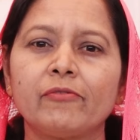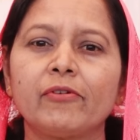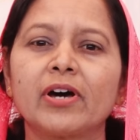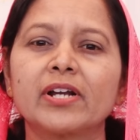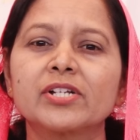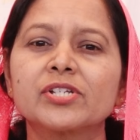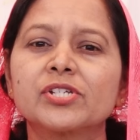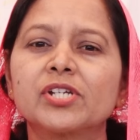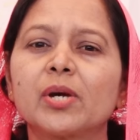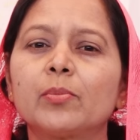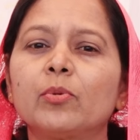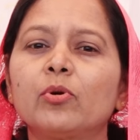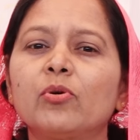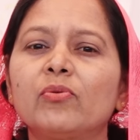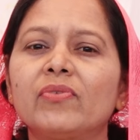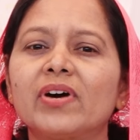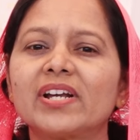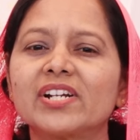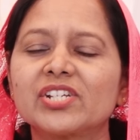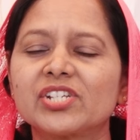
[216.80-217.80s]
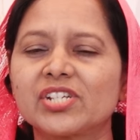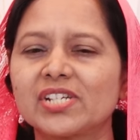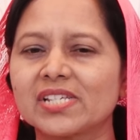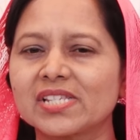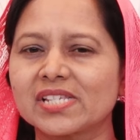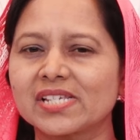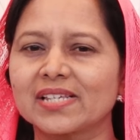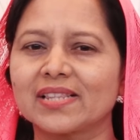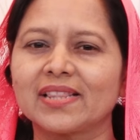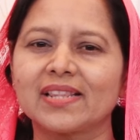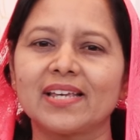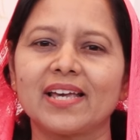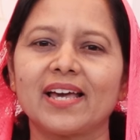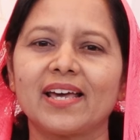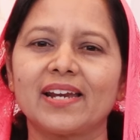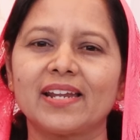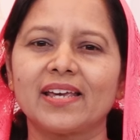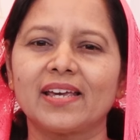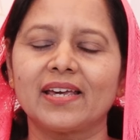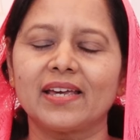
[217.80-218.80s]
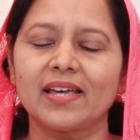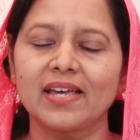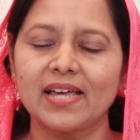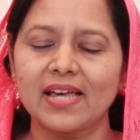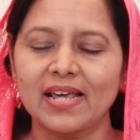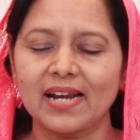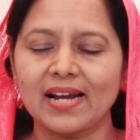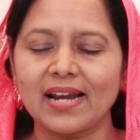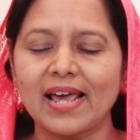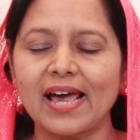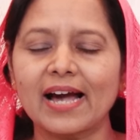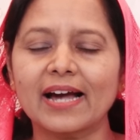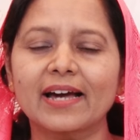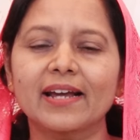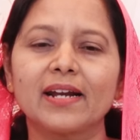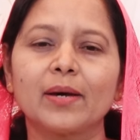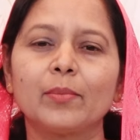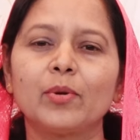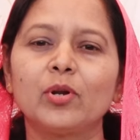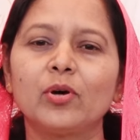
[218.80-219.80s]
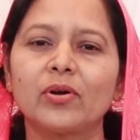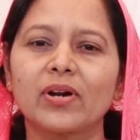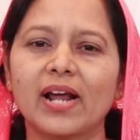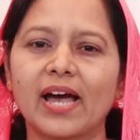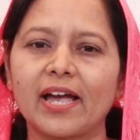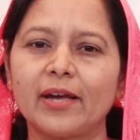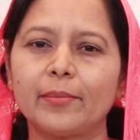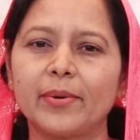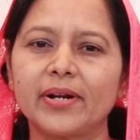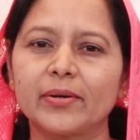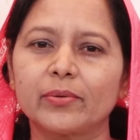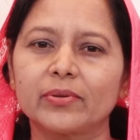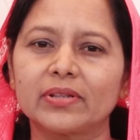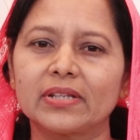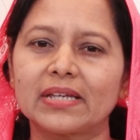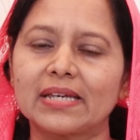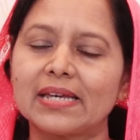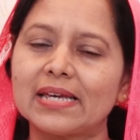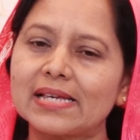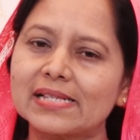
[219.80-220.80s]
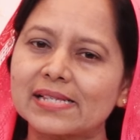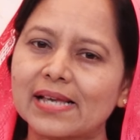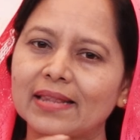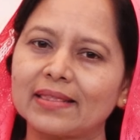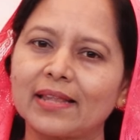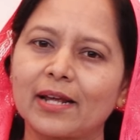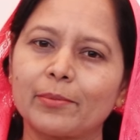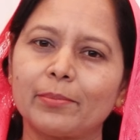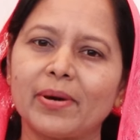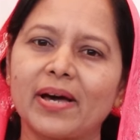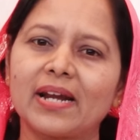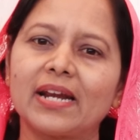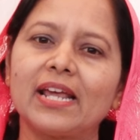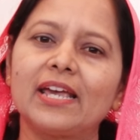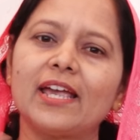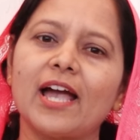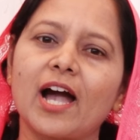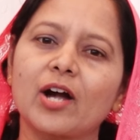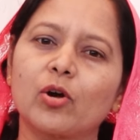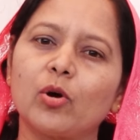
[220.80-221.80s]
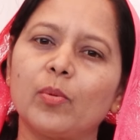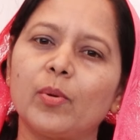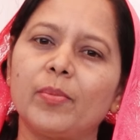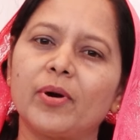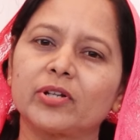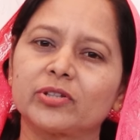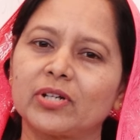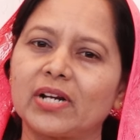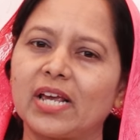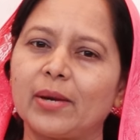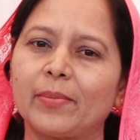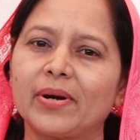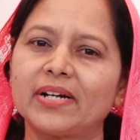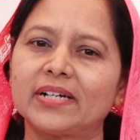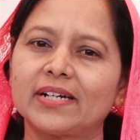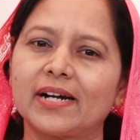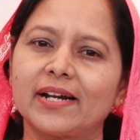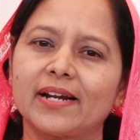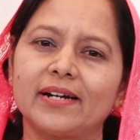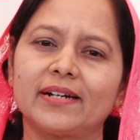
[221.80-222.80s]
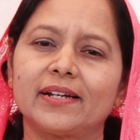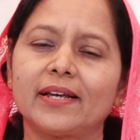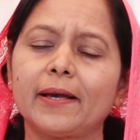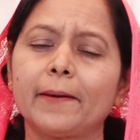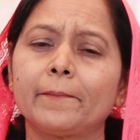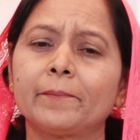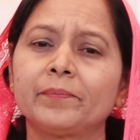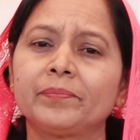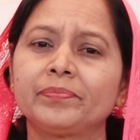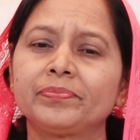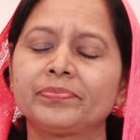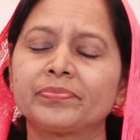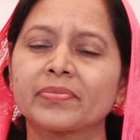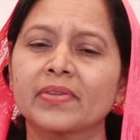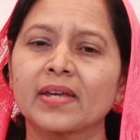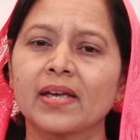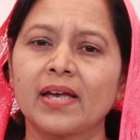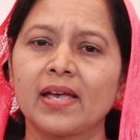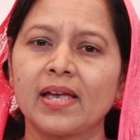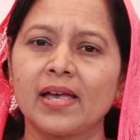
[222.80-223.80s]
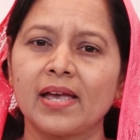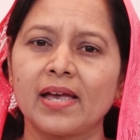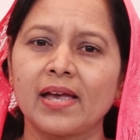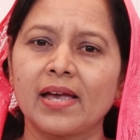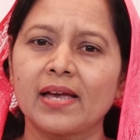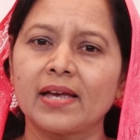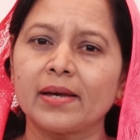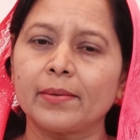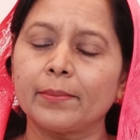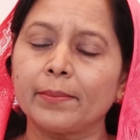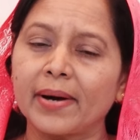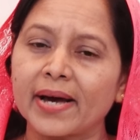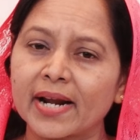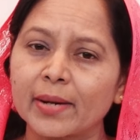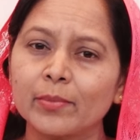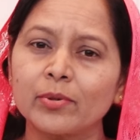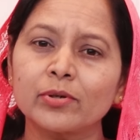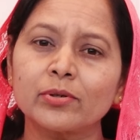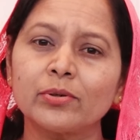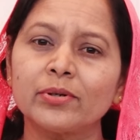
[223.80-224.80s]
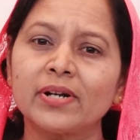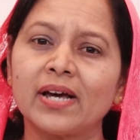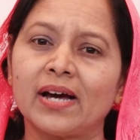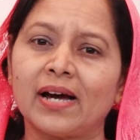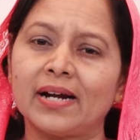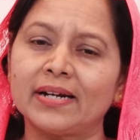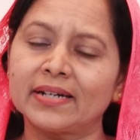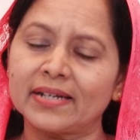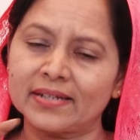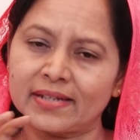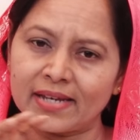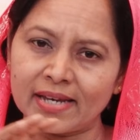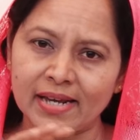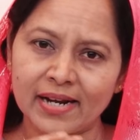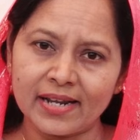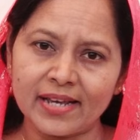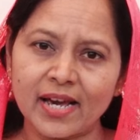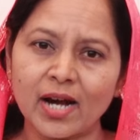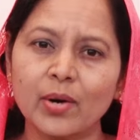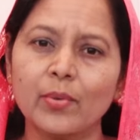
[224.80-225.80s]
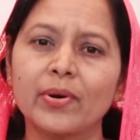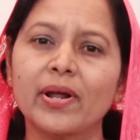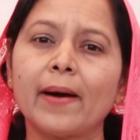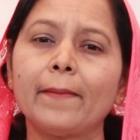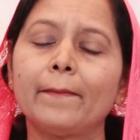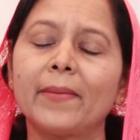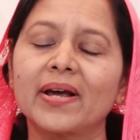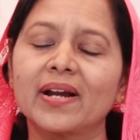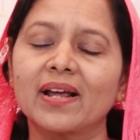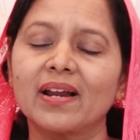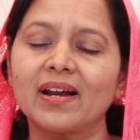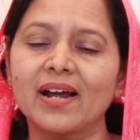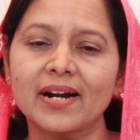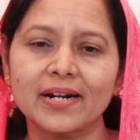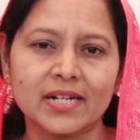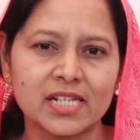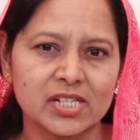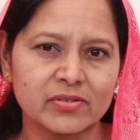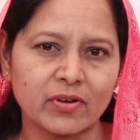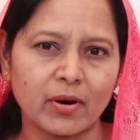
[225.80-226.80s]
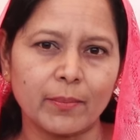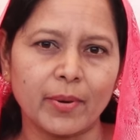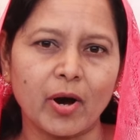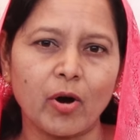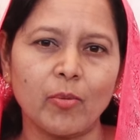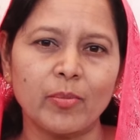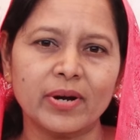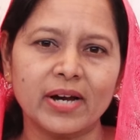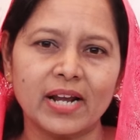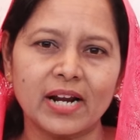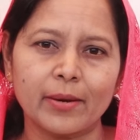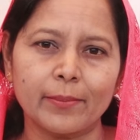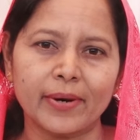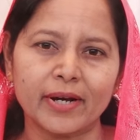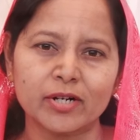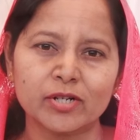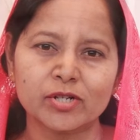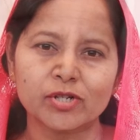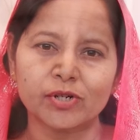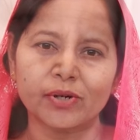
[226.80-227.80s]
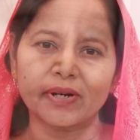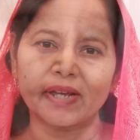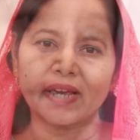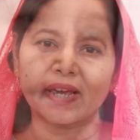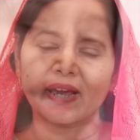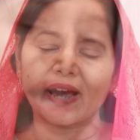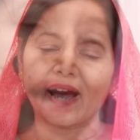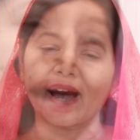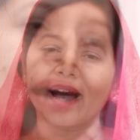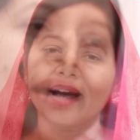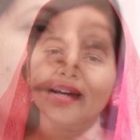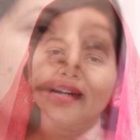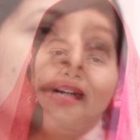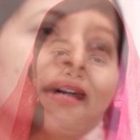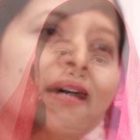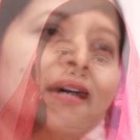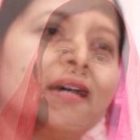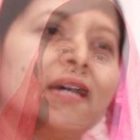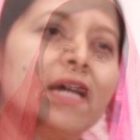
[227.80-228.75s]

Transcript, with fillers: వర్షము వర్షించింది అని లేఖనములో రాయబడి ఉంది ఈ సందర్భాన్ని యాకోబ భక్తుడు ఏమంటాడంటే మనము కూడా అంటే ఏలియా కూడా మనలాంటి స్వభావము గల మనుష్యుడే ఆయన